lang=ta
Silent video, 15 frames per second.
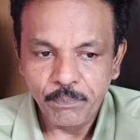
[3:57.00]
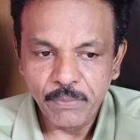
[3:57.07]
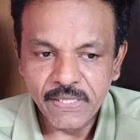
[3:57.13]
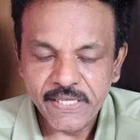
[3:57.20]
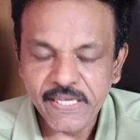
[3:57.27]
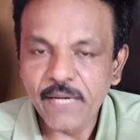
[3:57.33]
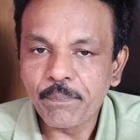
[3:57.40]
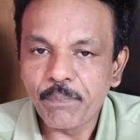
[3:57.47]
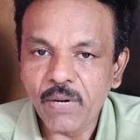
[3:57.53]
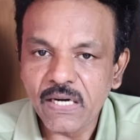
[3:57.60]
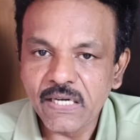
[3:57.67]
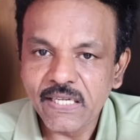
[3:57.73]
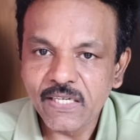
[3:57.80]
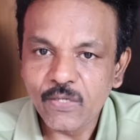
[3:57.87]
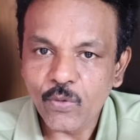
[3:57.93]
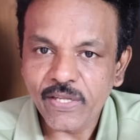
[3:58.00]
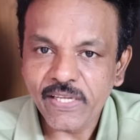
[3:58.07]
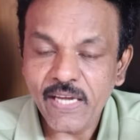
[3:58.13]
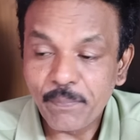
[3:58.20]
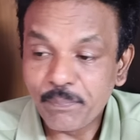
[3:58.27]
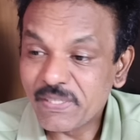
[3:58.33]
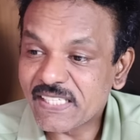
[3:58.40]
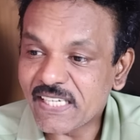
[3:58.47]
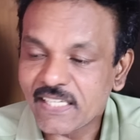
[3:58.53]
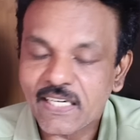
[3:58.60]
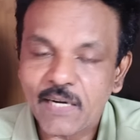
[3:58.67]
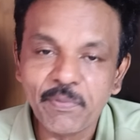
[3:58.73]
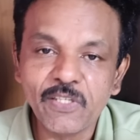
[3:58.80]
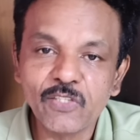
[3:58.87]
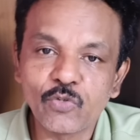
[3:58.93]
பி கே பாண்டியனுடைய மிஷன்
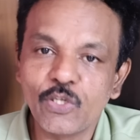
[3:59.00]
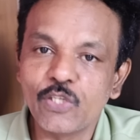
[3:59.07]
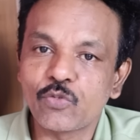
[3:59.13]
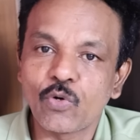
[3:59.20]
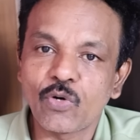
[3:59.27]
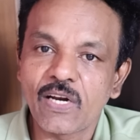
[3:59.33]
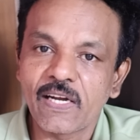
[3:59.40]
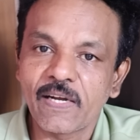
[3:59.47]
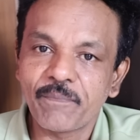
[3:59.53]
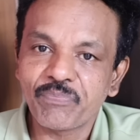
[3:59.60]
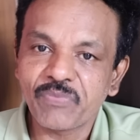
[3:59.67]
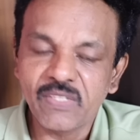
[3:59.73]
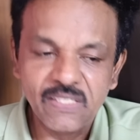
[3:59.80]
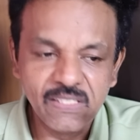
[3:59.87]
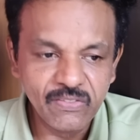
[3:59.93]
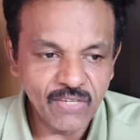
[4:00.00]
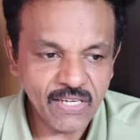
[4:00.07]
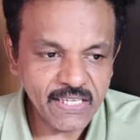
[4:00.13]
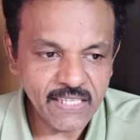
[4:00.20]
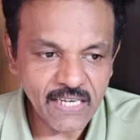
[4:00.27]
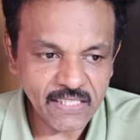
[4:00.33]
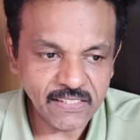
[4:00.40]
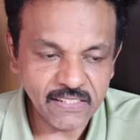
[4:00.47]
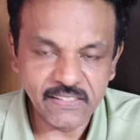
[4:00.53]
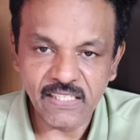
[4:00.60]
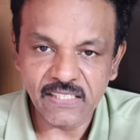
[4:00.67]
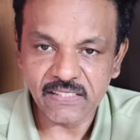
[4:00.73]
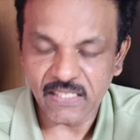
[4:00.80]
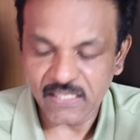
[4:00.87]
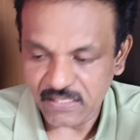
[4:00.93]
அப்படின்னு சொல்லி சொல்கிறாங்க இதுவரை நடந்த
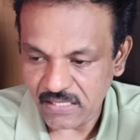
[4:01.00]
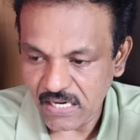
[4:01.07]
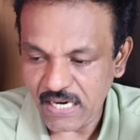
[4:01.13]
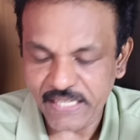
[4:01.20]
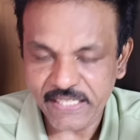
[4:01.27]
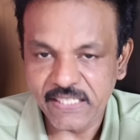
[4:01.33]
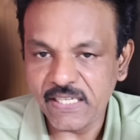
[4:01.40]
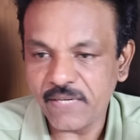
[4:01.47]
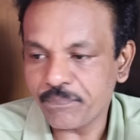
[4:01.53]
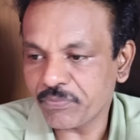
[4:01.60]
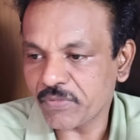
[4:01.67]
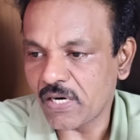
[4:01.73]
தேர்தல் நாளைக்கு